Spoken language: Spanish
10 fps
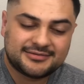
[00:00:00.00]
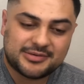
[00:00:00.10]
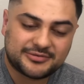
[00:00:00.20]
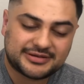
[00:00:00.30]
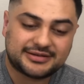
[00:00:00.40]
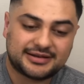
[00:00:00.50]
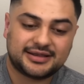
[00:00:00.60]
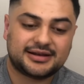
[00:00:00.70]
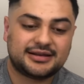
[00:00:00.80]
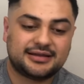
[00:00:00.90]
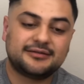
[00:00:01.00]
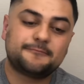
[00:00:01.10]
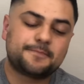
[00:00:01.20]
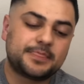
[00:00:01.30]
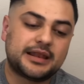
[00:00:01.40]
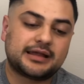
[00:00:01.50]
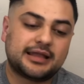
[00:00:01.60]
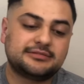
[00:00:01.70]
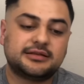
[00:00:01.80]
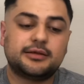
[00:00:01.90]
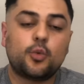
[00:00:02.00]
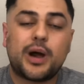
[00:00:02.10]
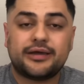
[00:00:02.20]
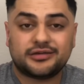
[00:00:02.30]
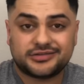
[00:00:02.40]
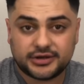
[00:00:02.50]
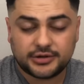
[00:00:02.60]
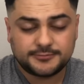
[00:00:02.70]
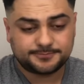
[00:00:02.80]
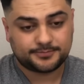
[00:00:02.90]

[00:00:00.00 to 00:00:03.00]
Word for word: vamos a tener de la casa de YSL,